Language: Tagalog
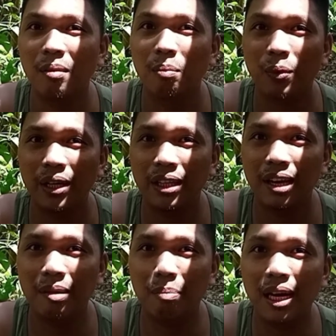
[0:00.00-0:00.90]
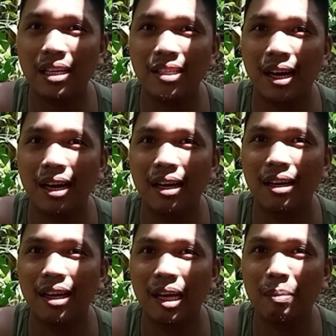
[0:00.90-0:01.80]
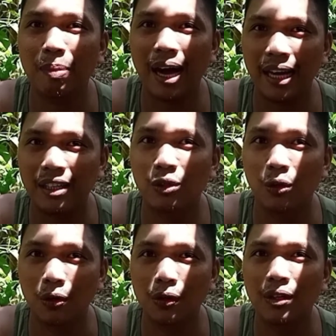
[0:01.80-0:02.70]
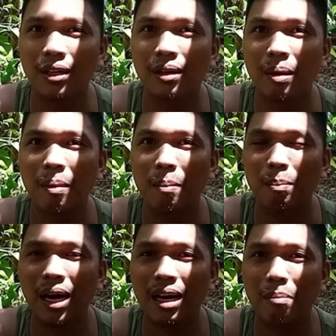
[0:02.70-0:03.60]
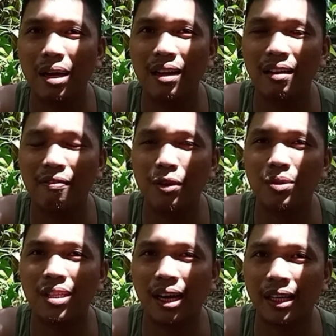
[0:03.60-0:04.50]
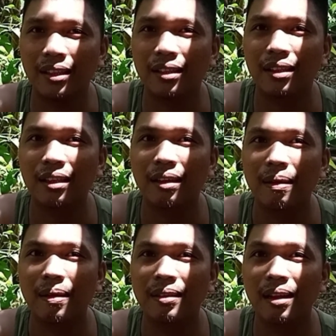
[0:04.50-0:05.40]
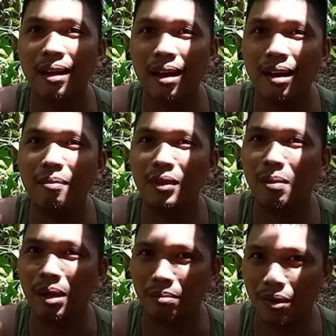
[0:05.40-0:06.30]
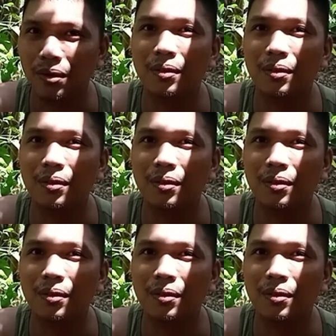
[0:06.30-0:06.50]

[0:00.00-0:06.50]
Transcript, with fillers: pwede rin pala siyang ipahid doon para ma-relieve yung sakit na nararamdaman mo.